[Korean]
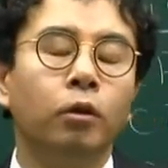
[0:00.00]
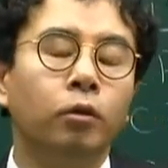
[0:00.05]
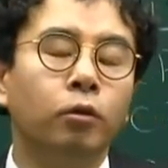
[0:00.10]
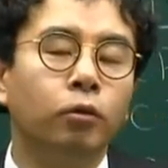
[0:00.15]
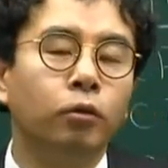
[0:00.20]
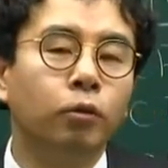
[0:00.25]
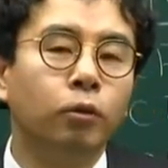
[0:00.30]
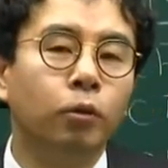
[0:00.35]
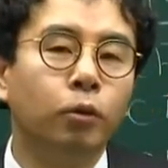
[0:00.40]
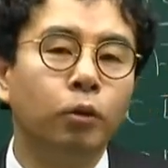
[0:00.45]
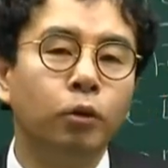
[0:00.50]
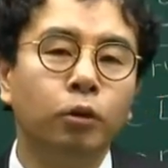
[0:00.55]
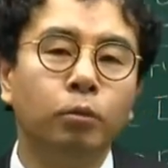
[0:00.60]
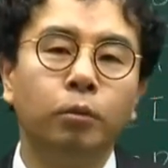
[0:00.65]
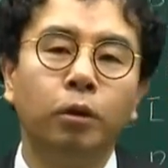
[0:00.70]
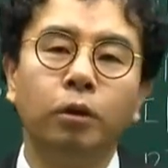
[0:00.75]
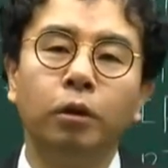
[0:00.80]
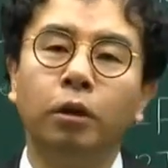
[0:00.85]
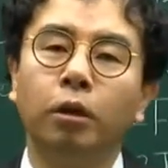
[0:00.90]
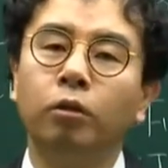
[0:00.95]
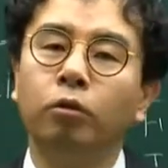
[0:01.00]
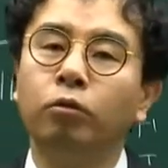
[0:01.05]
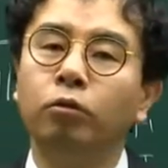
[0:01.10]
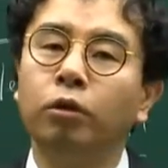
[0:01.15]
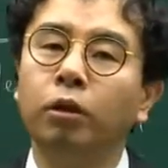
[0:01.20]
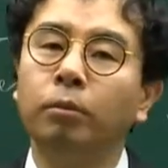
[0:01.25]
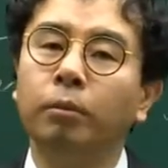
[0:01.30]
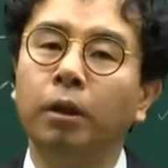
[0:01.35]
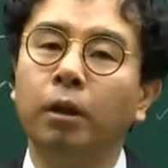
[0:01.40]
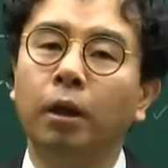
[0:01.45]
누구 호주머니에서
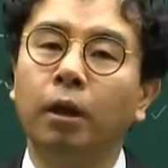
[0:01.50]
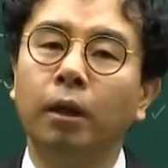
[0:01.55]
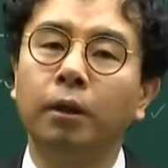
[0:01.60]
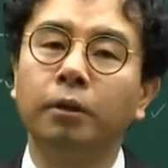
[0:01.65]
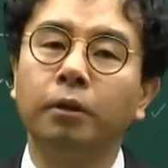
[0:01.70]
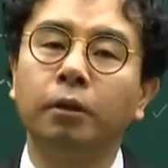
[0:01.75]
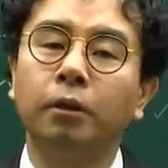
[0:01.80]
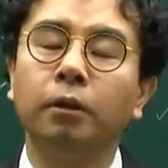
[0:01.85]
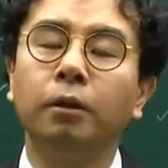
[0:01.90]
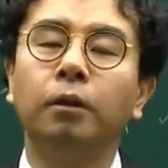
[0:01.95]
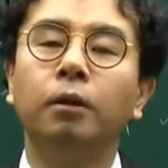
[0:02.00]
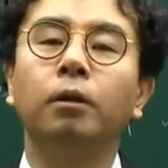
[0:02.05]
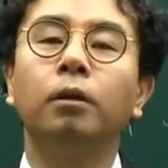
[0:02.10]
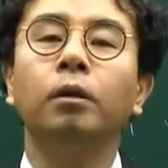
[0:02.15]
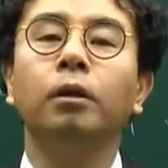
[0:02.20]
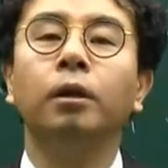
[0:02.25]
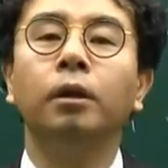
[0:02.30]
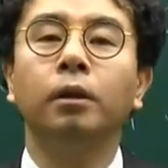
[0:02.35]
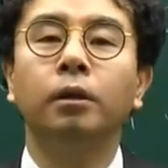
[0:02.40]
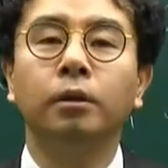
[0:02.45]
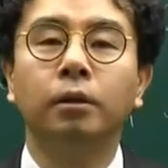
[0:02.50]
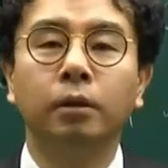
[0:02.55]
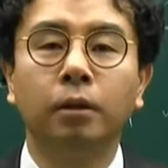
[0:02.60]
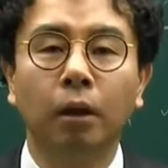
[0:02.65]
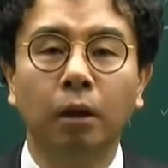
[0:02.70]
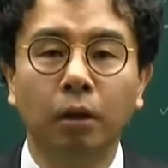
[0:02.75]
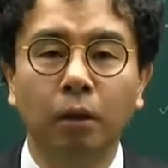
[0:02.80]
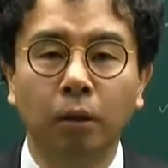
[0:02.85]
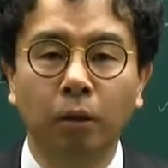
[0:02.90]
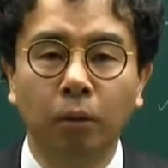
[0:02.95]
운임이 나갔어요?
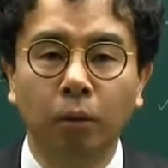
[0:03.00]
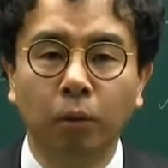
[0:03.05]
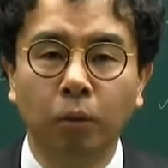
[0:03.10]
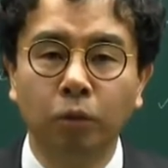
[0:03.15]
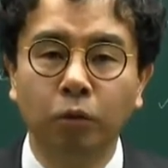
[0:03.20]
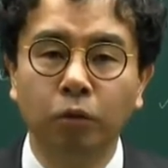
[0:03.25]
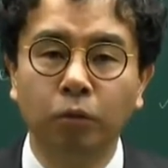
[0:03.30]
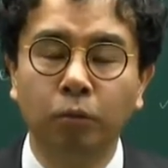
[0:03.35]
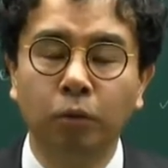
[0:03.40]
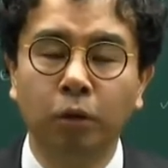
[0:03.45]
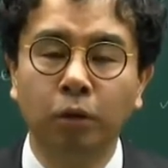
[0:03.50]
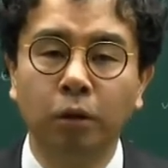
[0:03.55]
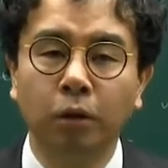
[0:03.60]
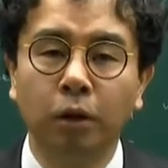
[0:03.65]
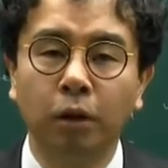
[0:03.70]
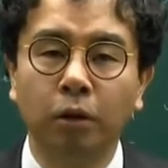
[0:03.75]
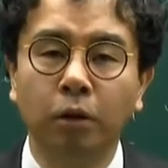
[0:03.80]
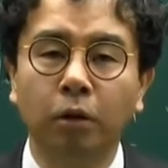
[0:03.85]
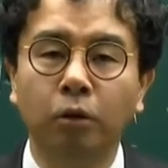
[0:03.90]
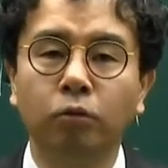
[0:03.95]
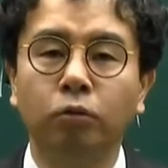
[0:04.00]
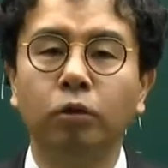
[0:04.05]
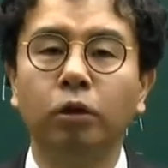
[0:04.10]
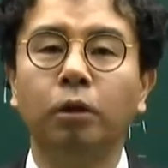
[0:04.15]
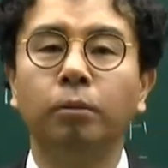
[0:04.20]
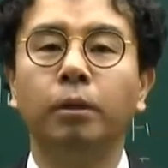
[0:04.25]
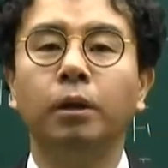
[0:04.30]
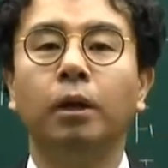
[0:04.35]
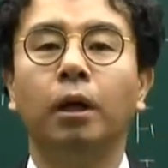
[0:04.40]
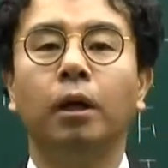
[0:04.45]
셀러 호주머니에서
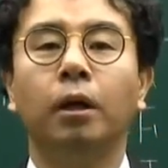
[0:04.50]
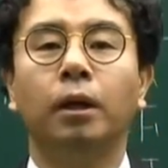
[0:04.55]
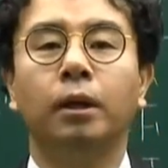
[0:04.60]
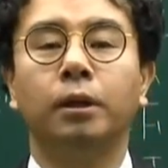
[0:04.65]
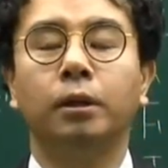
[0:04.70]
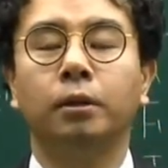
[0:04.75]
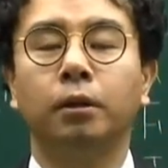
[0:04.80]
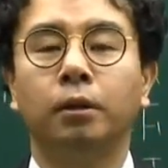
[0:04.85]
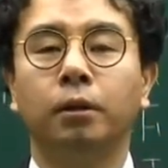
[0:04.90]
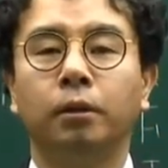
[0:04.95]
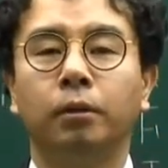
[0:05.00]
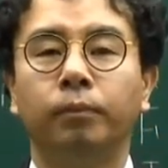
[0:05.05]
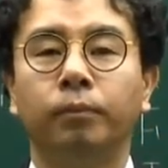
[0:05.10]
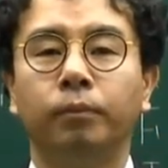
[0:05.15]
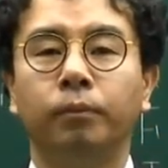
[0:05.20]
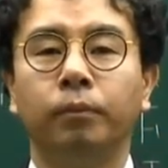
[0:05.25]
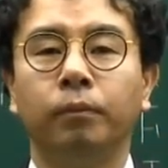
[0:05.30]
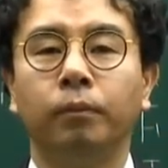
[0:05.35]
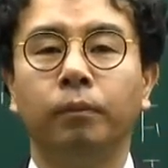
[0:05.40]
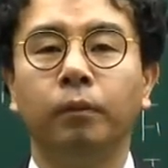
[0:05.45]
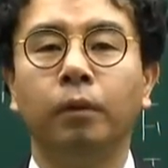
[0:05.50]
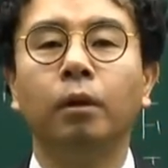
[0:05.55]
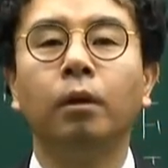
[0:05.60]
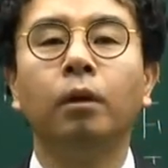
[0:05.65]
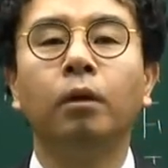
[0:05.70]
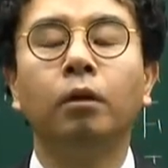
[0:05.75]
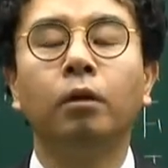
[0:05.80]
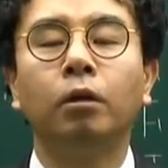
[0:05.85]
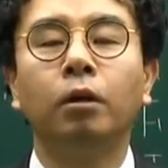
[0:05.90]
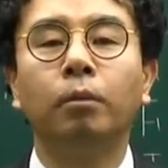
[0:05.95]
운임이 나갔어요.
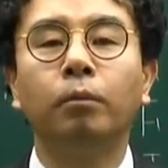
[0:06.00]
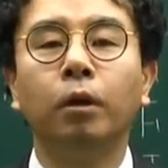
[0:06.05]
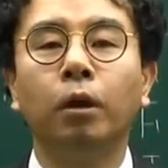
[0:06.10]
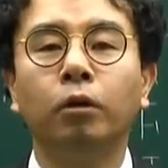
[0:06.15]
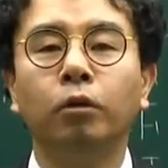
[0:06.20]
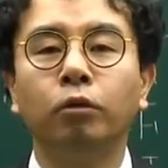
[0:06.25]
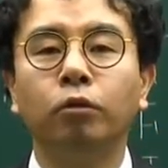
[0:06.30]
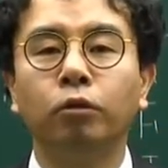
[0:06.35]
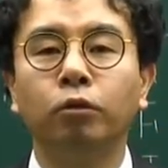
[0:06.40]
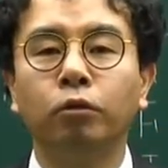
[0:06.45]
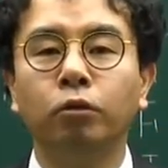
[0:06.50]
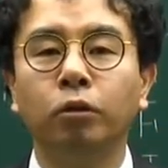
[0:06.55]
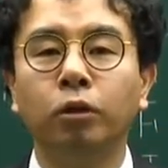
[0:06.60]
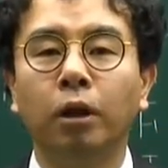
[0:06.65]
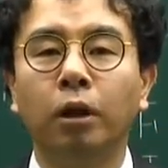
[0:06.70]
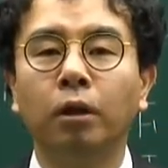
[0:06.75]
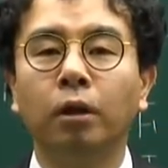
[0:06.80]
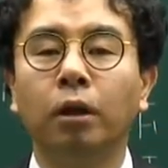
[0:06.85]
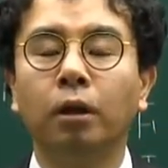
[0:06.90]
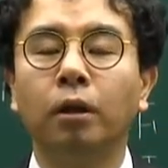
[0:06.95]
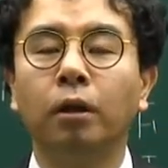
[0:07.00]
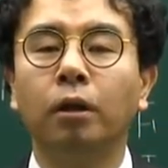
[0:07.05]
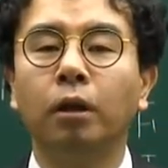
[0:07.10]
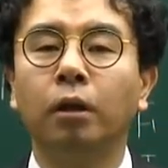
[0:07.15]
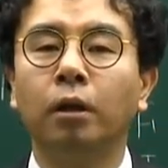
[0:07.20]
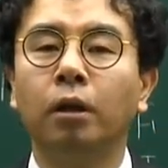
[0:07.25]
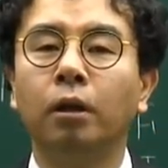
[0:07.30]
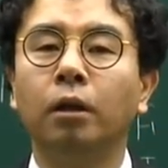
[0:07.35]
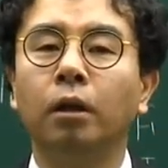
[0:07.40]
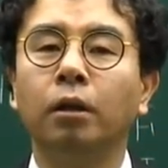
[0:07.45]
그러면 수출 단가를
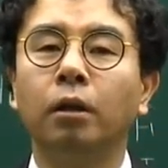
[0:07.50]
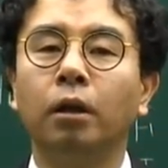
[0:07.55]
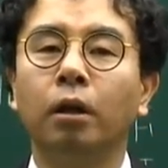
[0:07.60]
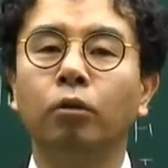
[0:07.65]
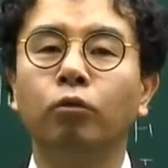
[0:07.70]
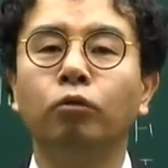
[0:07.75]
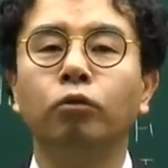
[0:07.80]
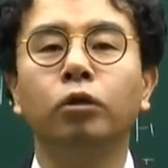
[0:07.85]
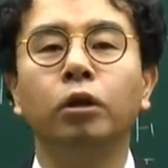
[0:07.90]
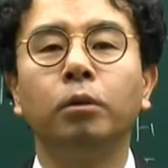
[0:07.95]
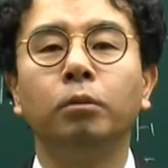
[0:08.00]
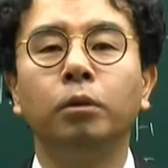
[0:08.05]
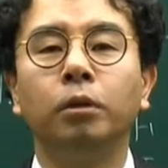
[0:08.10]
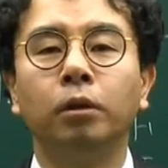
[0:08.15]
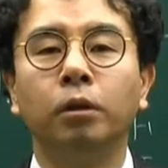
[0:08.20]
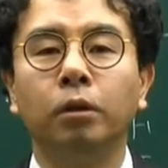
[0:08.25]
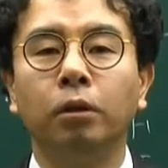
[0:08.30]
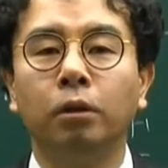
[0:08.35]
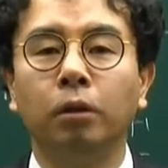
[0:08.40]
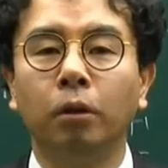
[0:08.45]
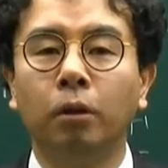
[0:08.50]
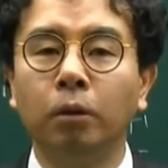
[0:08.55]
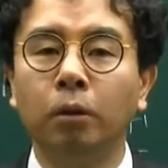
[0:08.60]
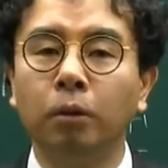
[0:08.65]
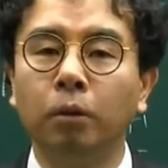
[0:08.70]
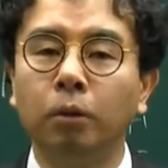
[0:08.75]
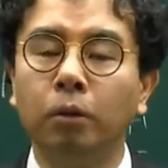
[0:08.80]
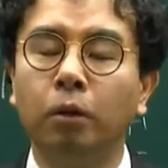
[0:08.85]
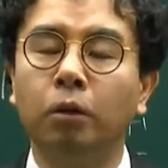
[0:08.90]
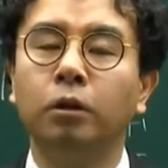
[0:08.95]
계산할 때 운임은
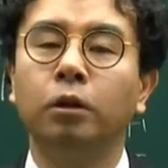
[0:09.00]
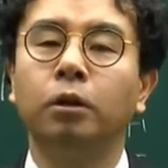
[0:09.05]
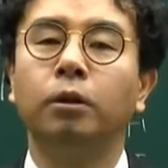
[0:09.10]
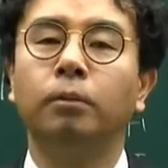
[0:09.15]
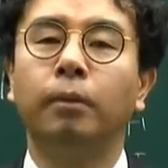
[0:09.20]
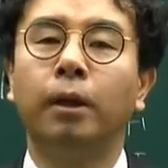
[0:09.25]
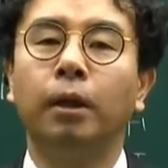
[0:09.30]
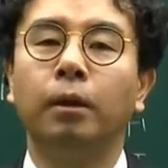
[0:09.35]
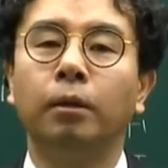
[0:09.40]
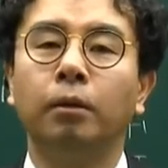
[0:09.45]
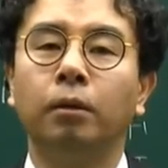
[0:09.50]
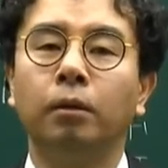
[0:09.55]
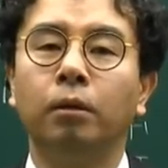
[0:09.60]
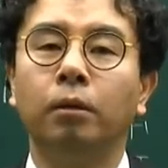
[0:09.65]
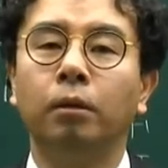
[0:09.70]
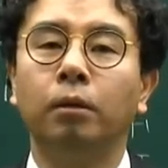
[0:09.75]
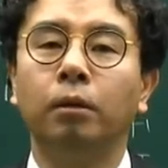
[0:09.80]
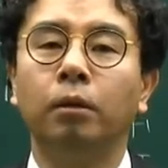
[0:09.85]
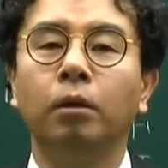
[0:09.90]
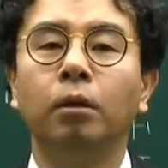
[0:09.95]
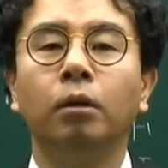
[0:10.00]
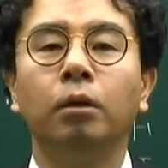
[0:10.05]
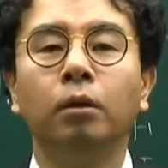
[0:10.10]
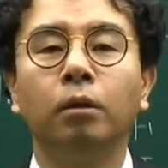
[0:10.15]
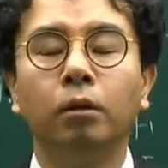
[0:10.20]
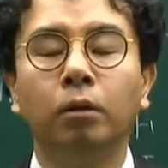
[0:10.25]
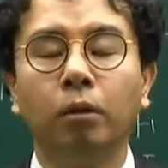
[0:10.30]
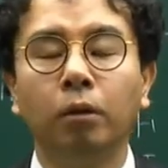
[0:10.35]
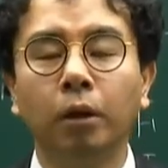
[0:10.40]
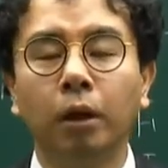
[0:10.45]
넣어요, 넣지 마요?
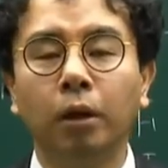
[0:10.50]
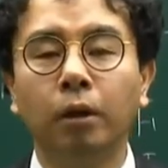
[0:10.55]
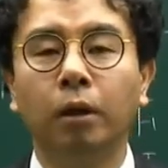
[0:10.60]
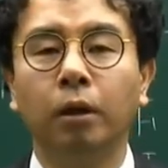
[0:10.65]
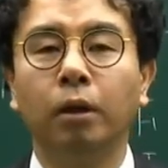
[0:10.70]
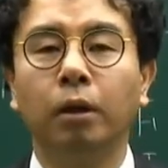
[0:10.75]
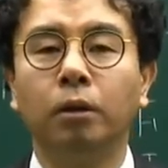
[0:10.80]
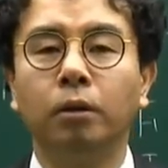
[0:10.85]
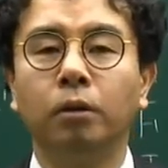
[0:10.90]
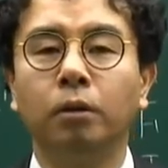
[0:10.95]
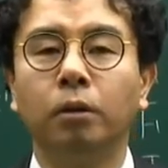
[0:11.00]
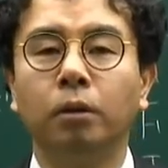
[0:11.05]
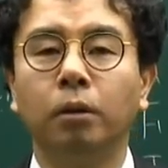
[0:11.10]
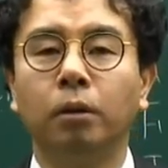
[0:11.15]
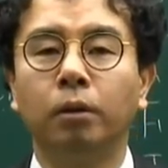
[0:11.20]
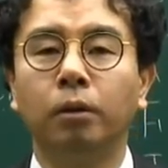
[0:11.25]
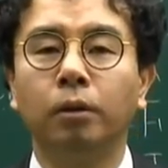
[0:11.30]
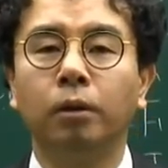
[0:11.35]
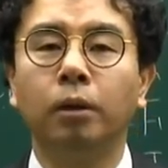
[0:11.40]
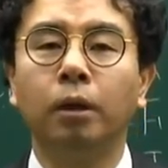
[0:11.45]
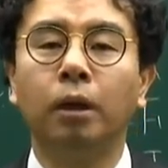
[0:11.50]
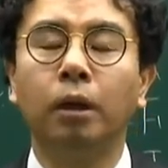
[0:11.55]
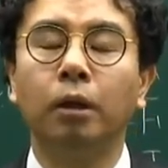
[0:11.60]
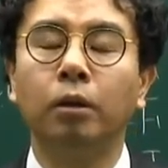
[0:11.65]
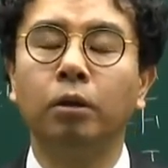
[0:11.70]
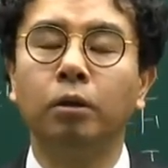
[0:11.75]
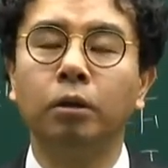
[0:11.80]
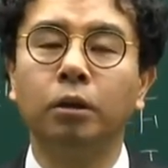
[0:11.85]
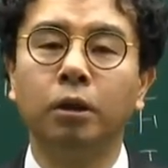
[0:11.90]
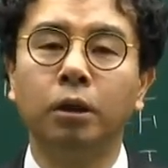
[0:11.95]
넣어야 되겠죠.
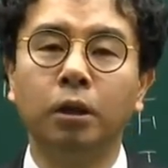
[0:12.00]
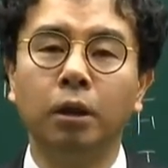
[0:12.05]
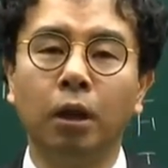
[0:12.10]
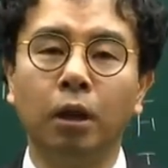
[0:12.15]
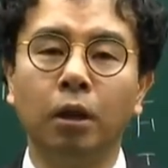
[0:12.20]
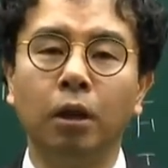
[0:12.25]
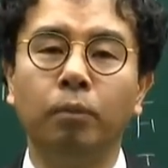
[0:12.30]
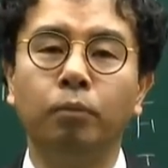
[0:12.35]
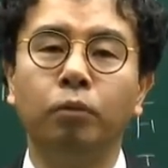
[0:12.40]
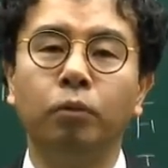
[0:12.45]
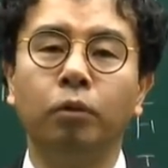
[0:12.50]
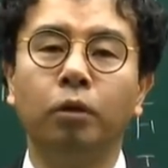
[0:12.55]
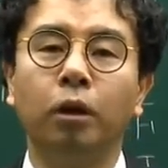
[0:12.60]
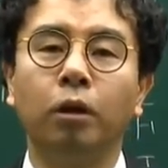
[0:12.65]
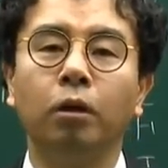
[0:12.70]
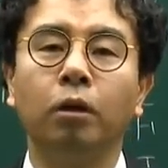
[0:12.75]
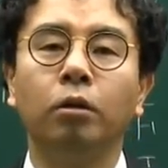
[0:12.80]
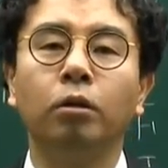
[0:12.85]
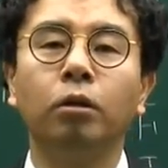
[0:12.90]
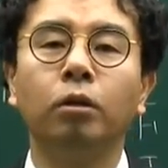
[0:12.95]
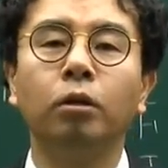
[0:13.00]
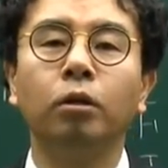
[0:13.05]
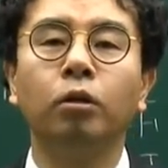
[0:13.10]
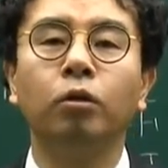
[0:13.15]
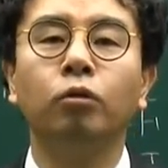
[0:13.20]
따라서 CIF 가격은